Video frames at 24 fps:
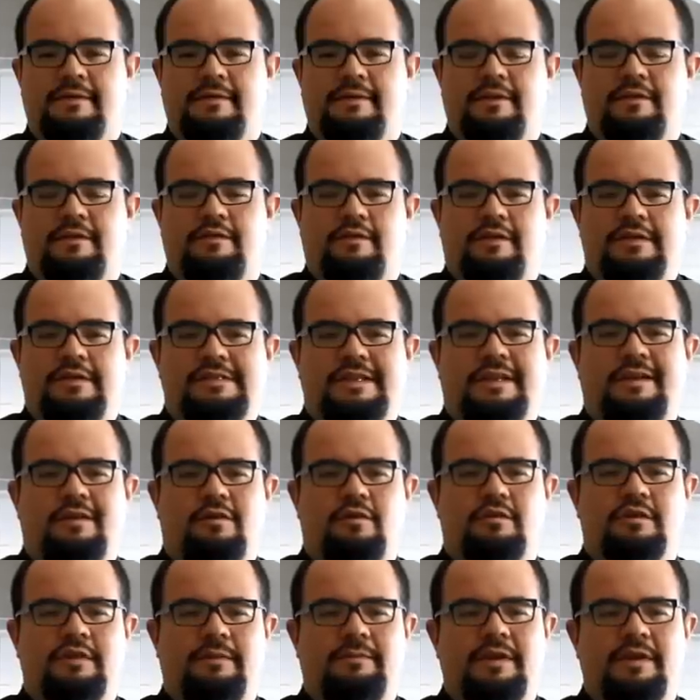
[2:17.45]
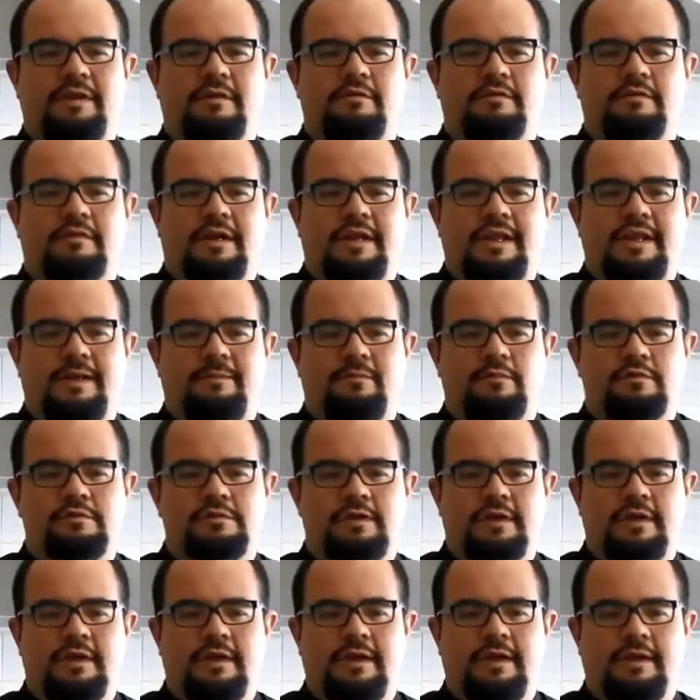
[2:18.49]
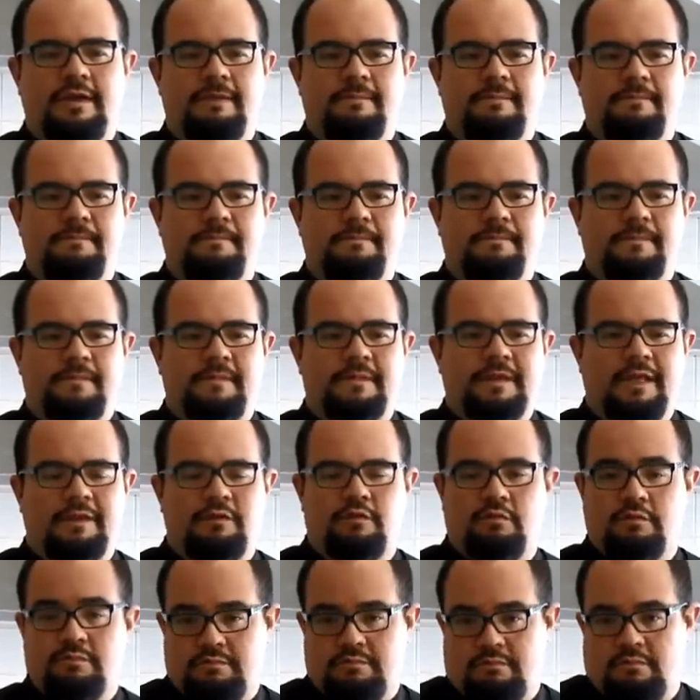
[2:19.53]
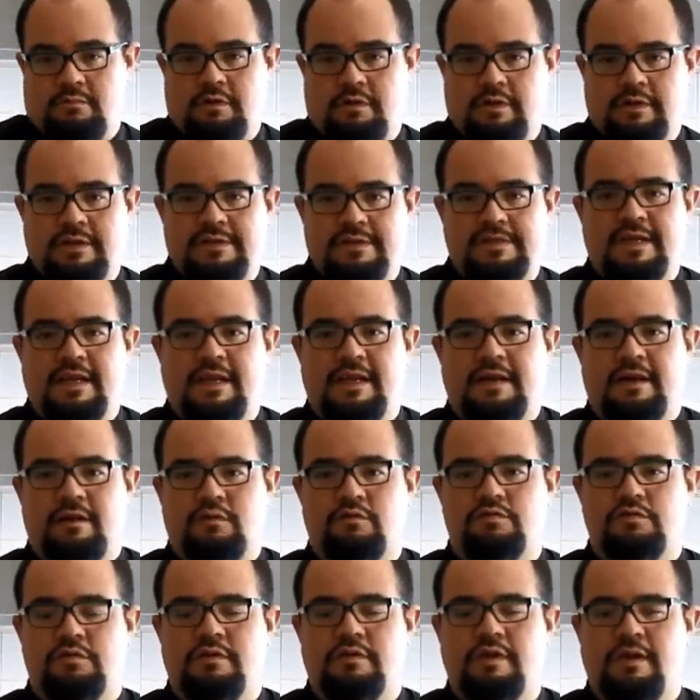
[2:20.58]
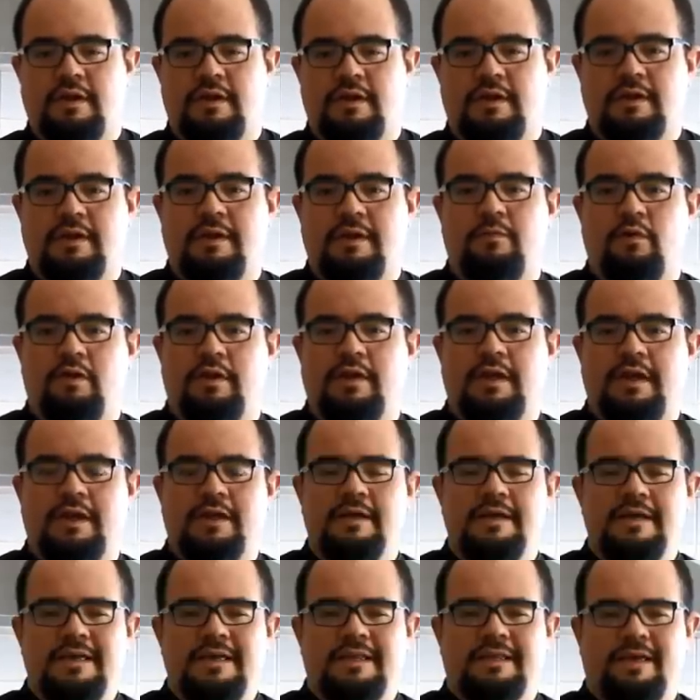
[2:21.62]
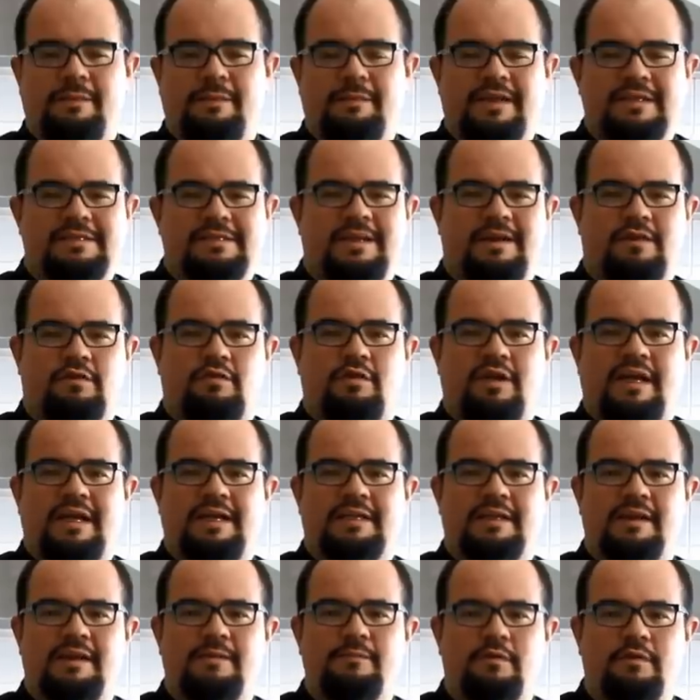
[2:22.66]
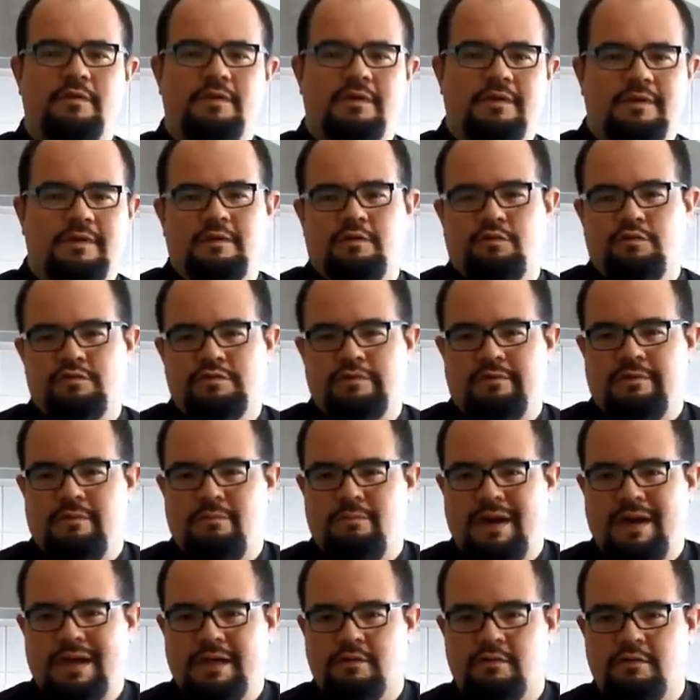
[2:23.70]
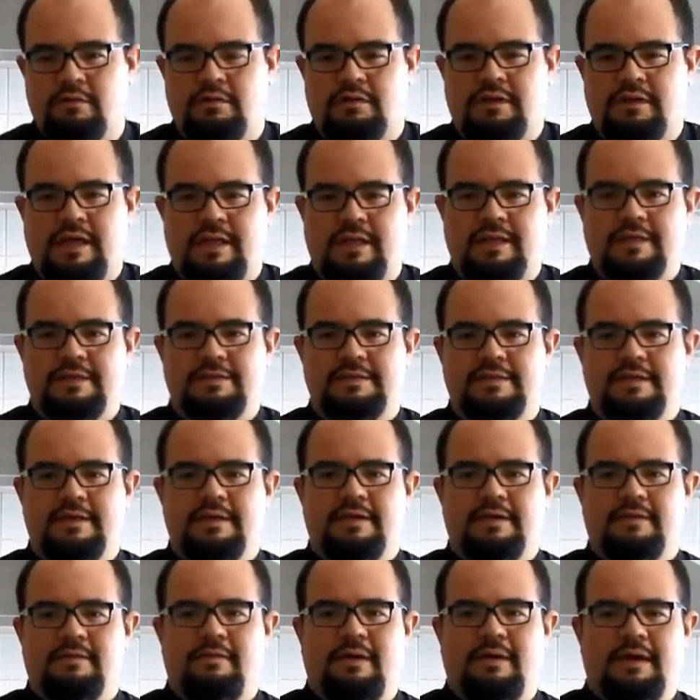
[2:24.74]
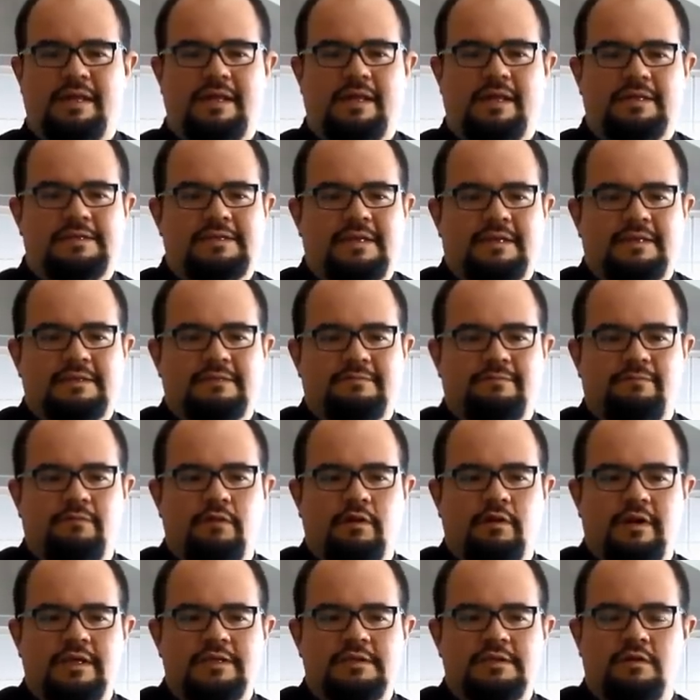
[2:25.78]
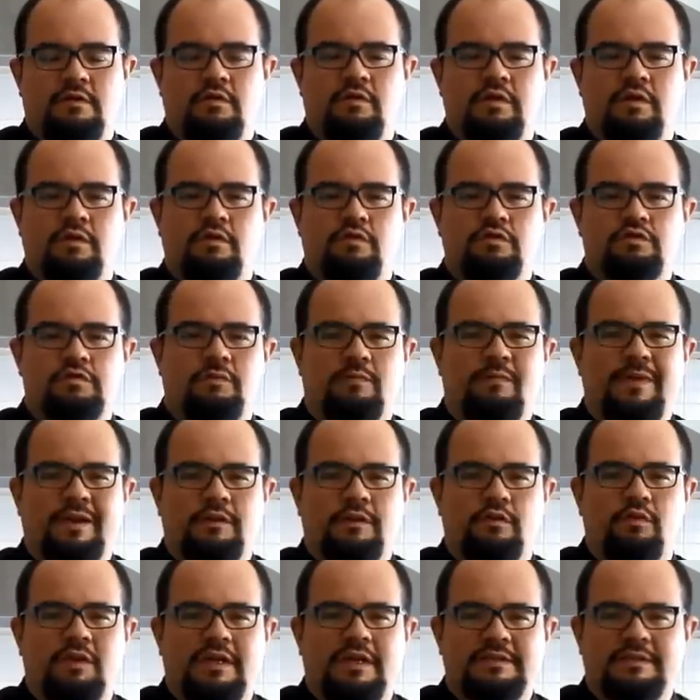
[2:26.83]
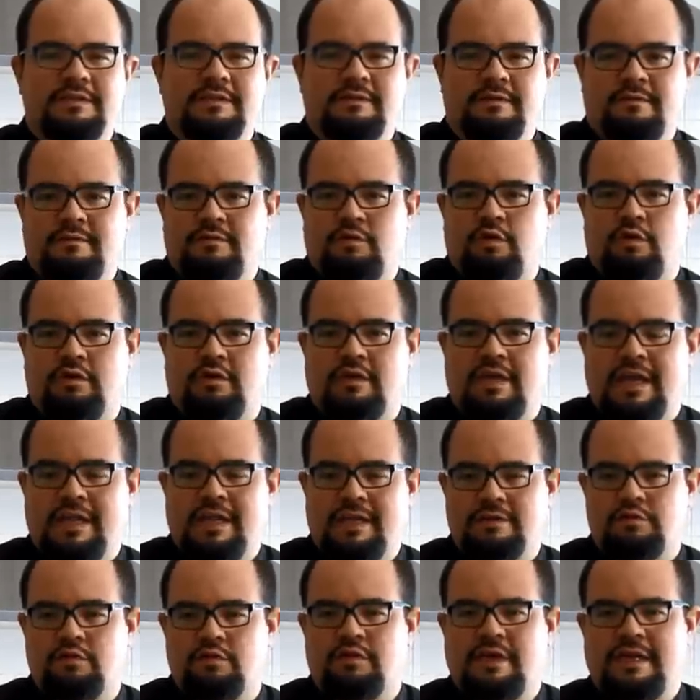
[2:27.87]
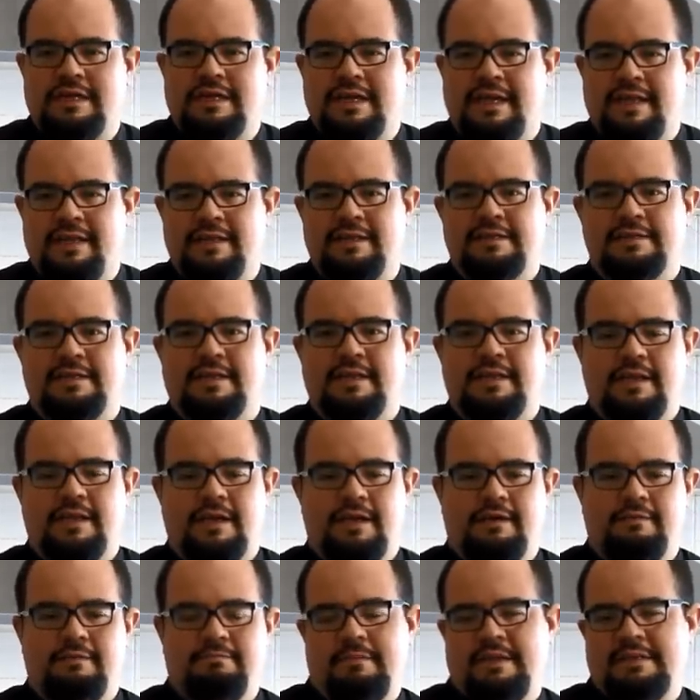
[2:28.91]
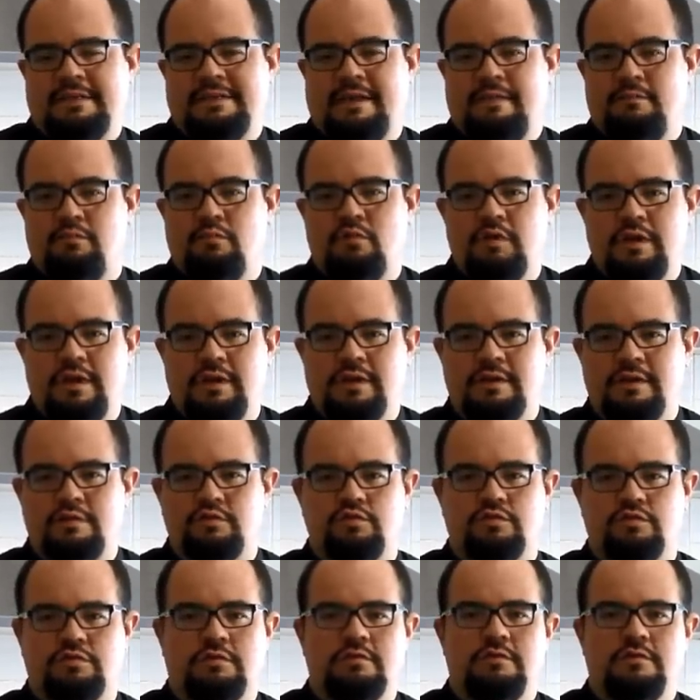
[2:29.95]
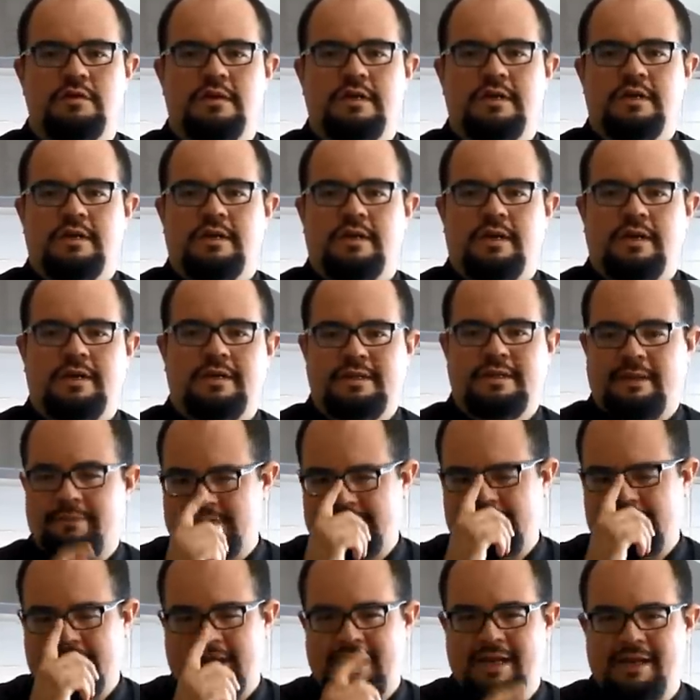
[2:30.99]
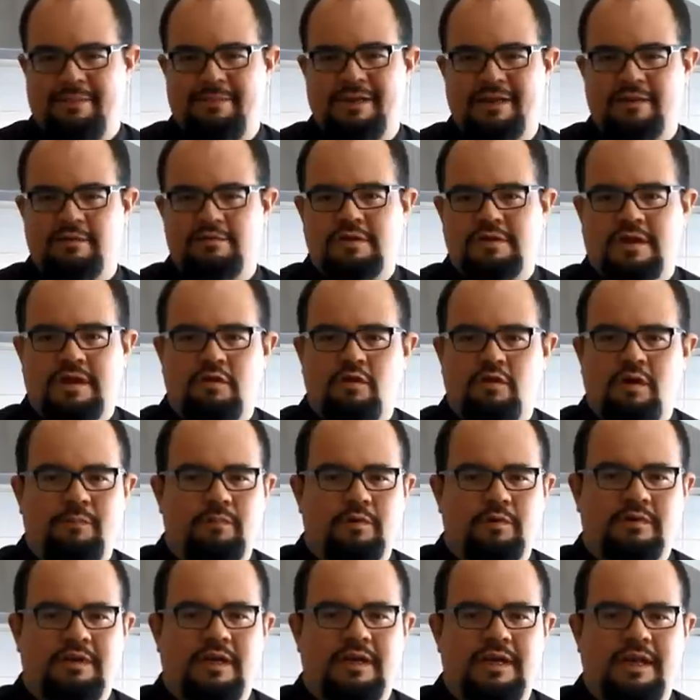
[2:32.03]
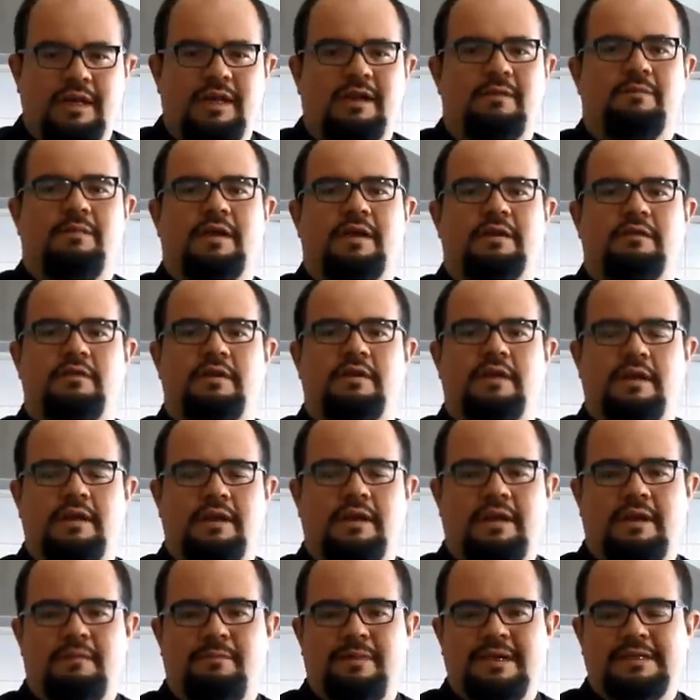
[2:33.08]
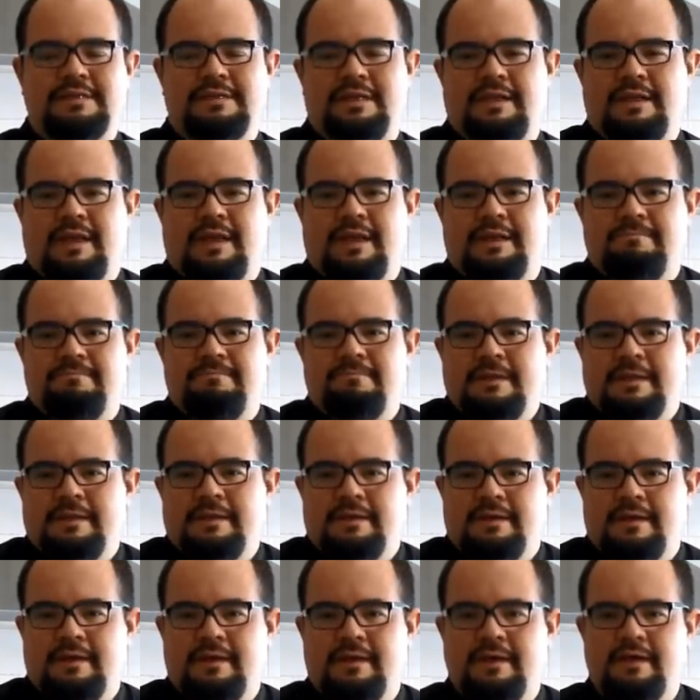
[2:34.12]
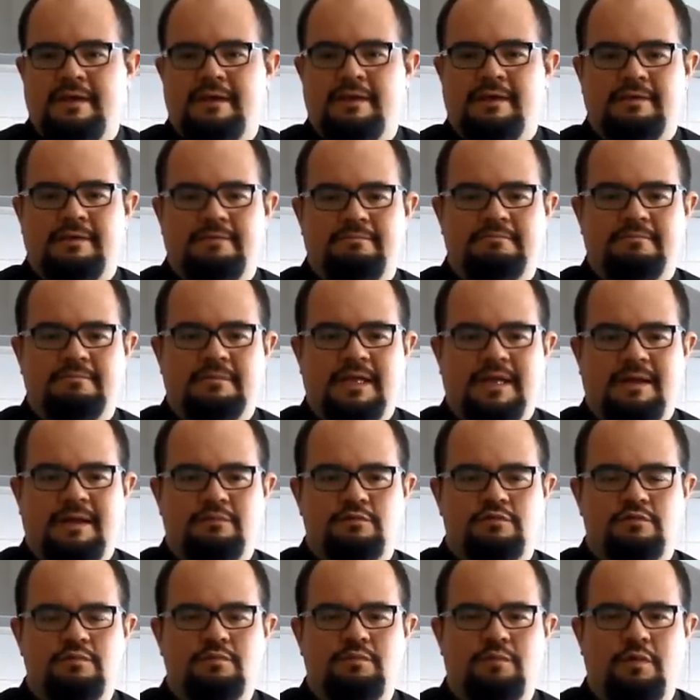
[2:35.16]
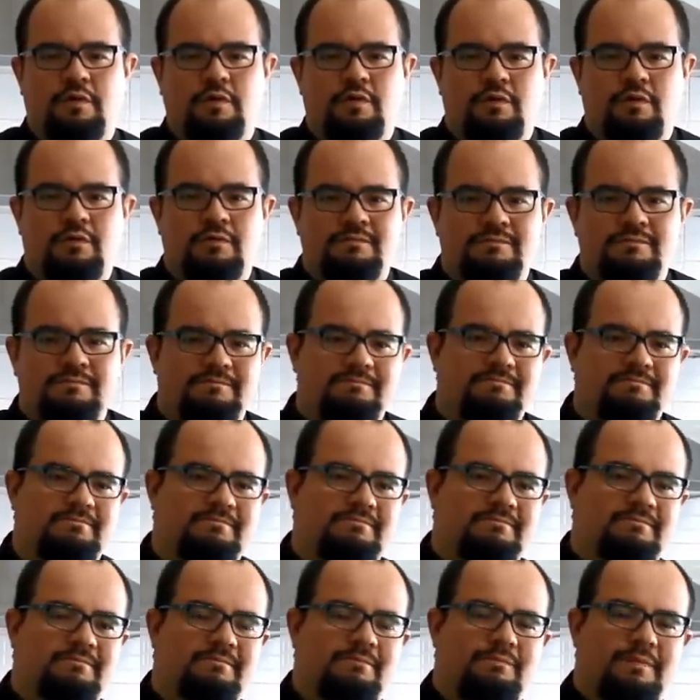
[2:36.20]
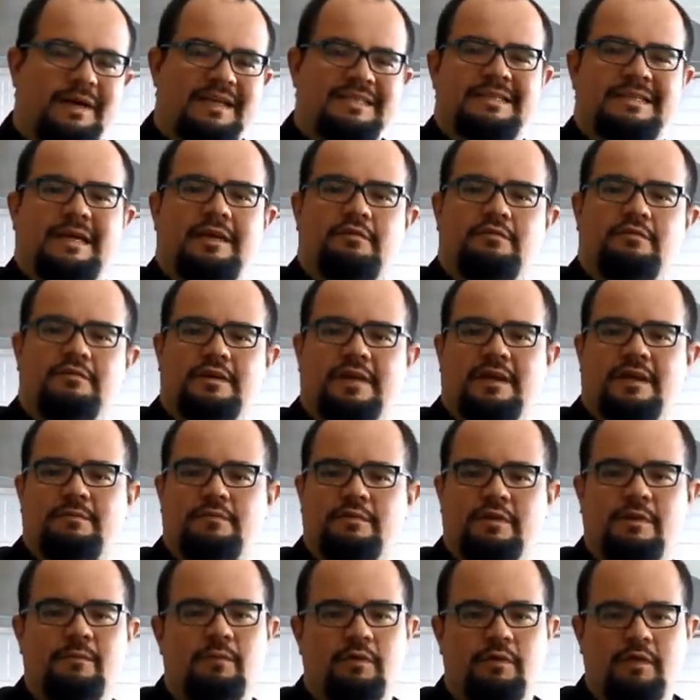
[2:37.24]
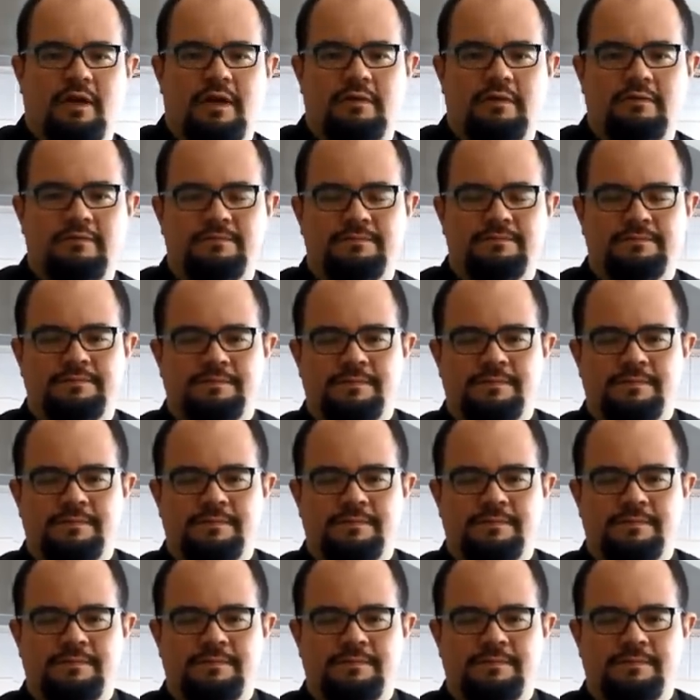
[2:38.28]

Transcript: Dentro de ese error también encontraríamos, eh, tanto como les decía, la reducción de, Modena, también esas rodajas de limón inclusive mal cortadas, ¿vale? esas flores o incluso verduras torneadas o talladas que ya están muy en desuso, eh, también serían elementos que no aportarían al plato y que además serían, eh, digamos, un poco pasado, digamos, de moda, ¿no?